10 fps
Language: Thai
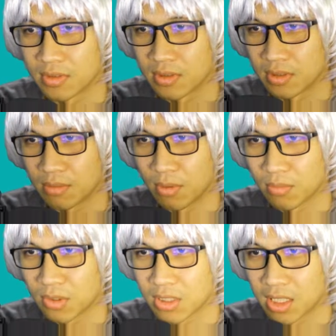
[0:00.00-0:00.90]
แล้วผม
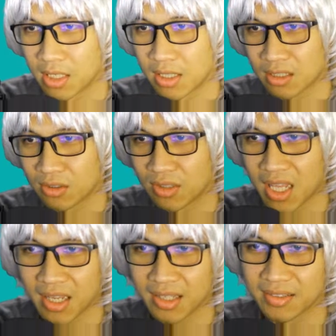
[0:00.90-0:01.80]
ก็จะเลือกตรง
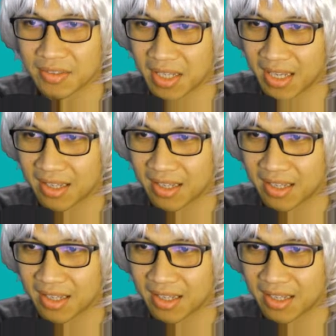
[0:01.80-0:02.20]
นี้โอเค